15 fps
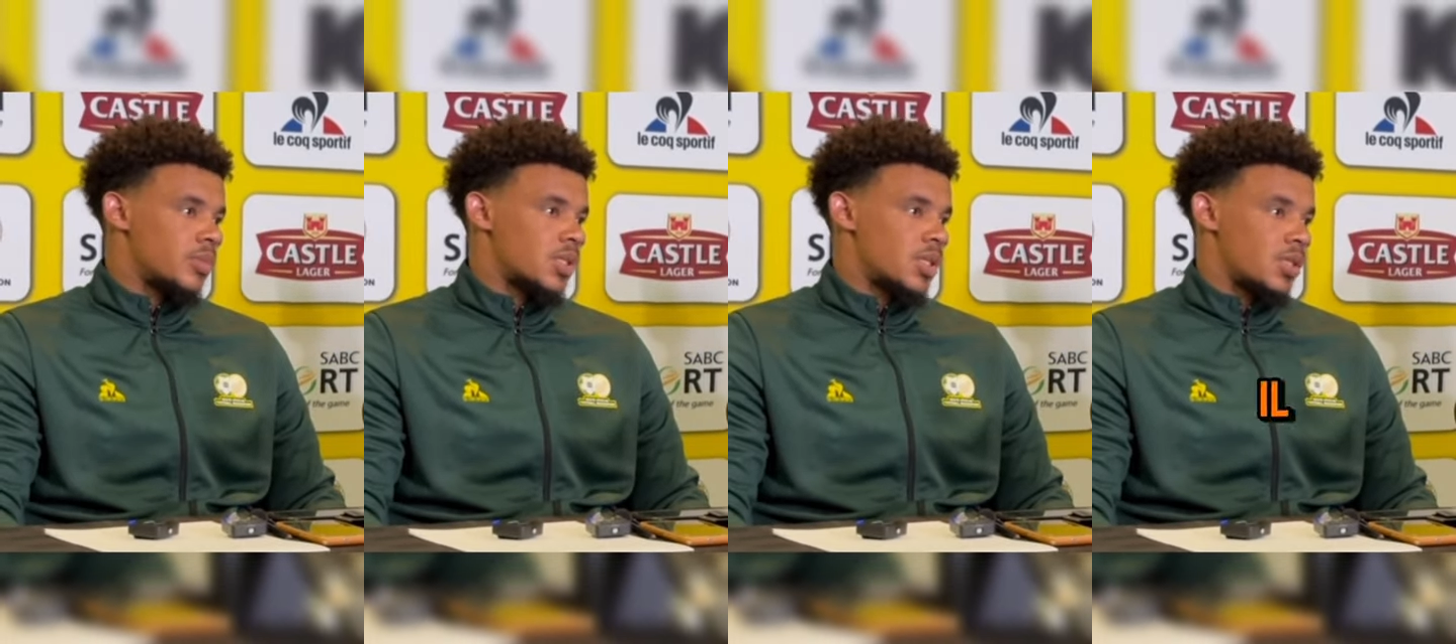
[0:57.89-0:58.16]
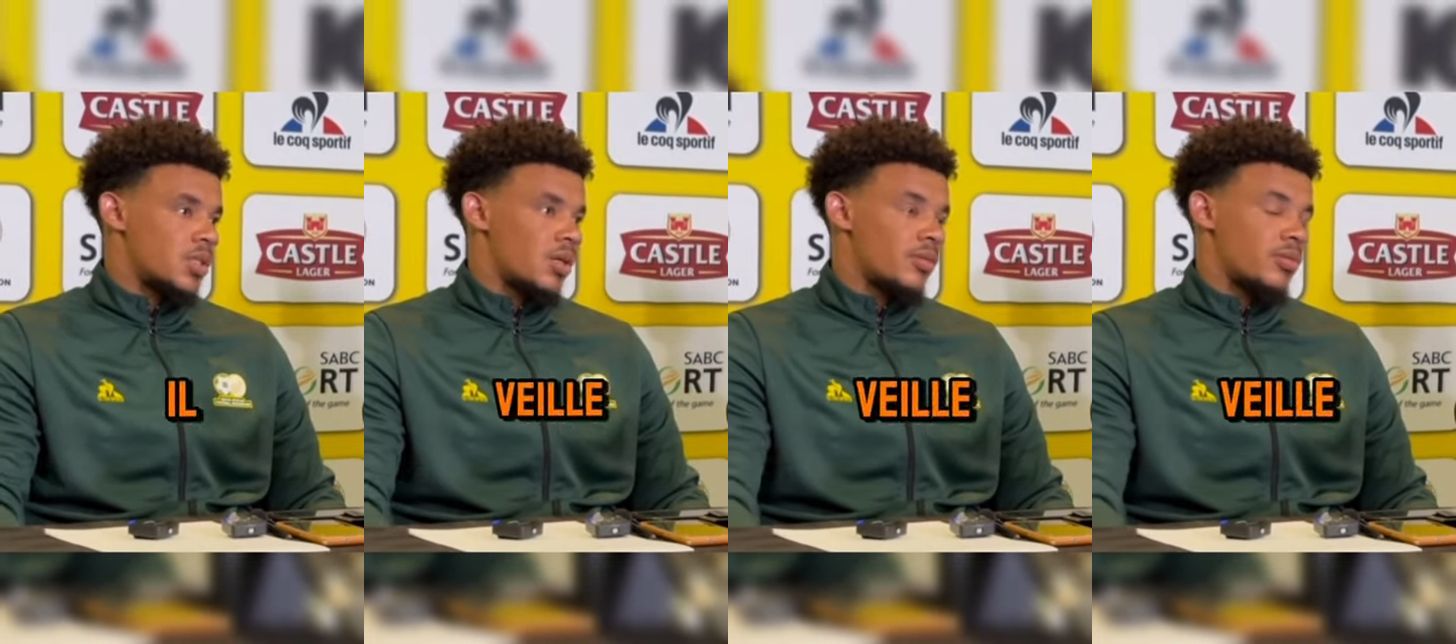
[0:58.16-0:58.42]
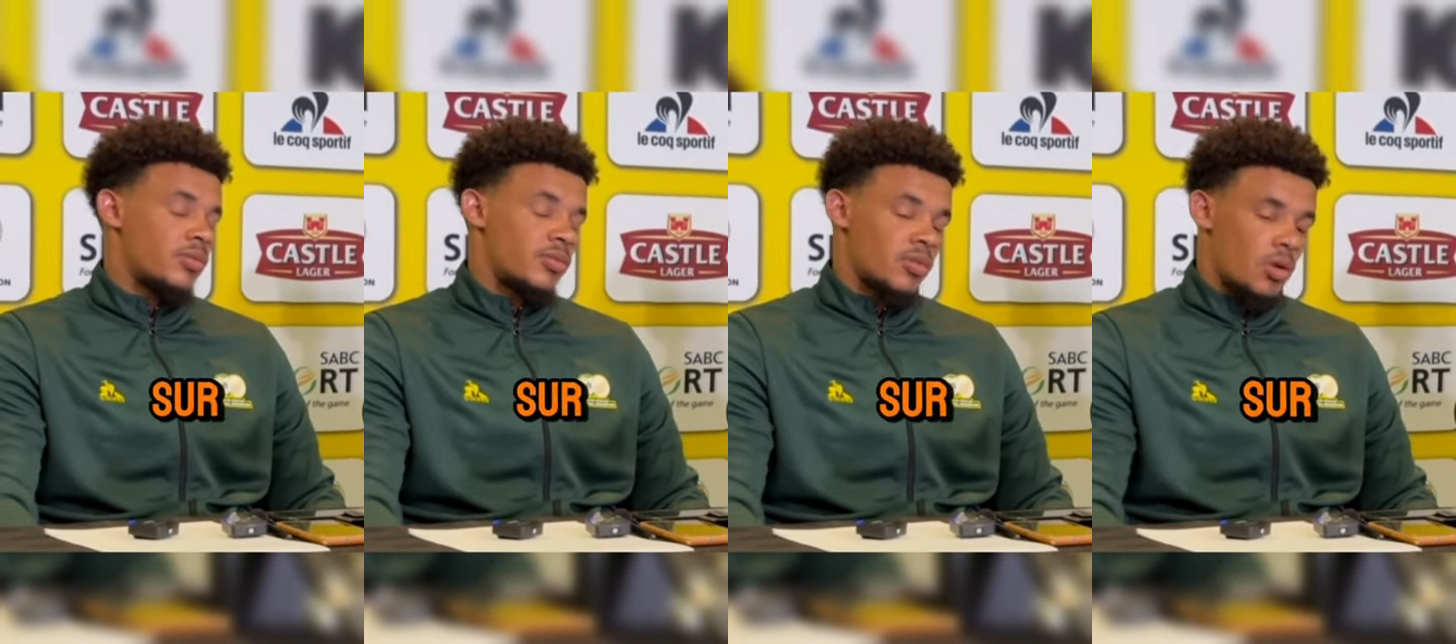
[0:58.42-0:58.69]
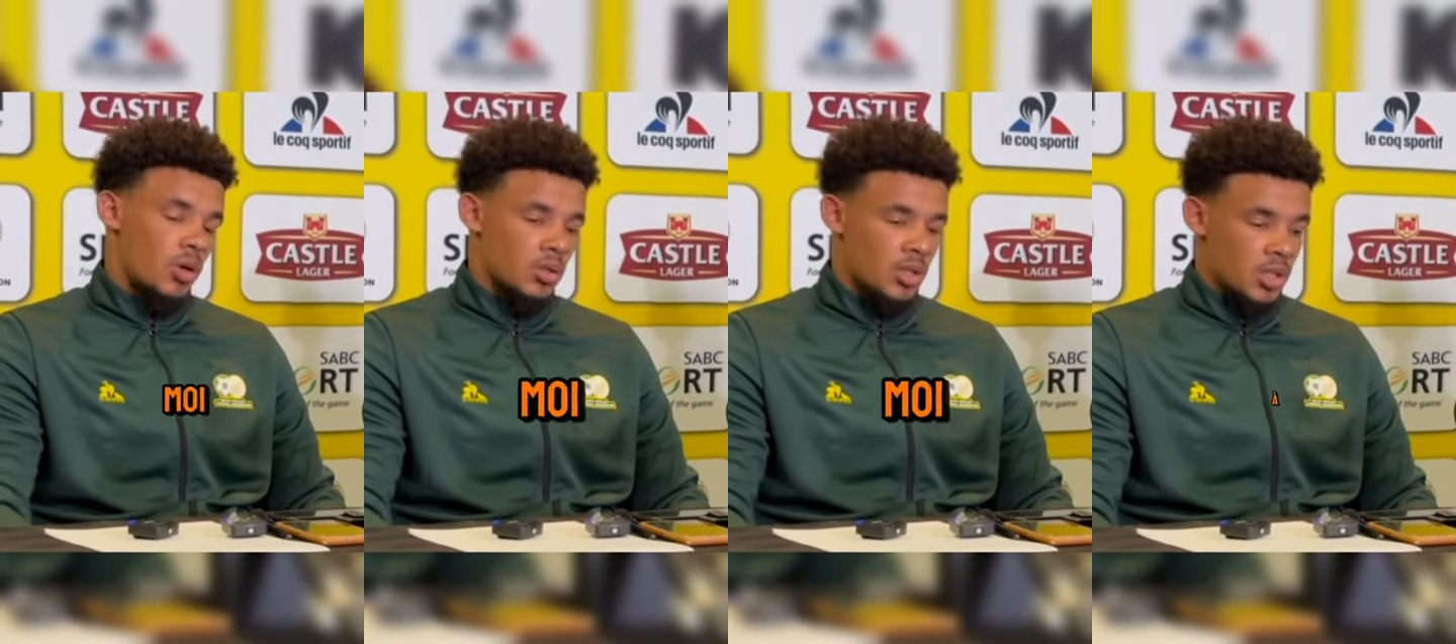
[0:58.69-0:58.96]
Il veille sur
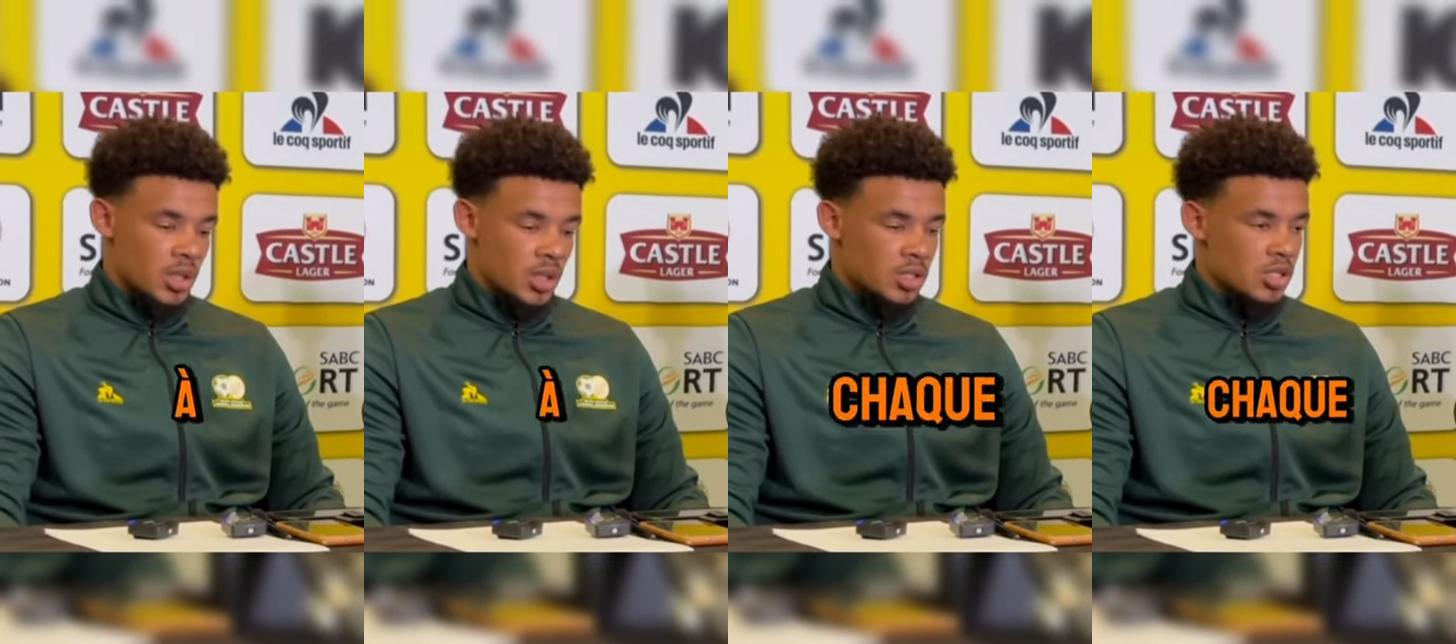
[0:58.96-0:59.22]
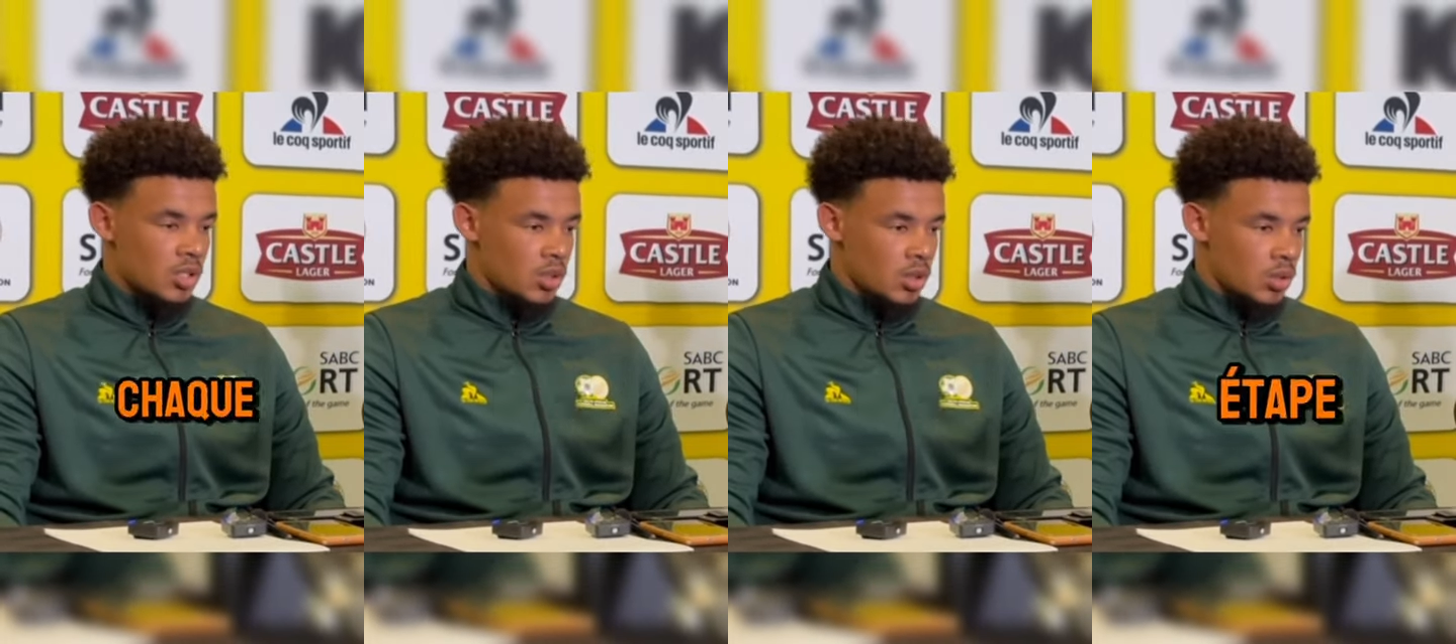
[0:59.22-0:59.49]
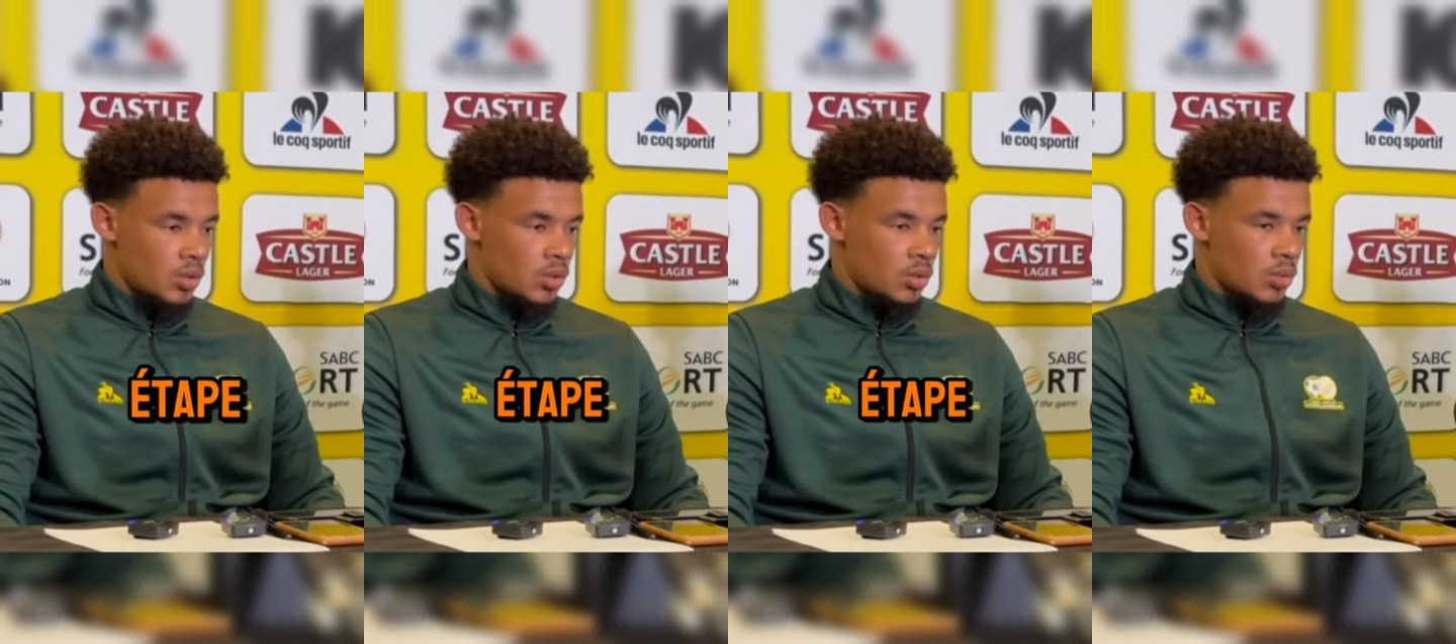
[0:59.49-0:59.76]
moi à chaque étape.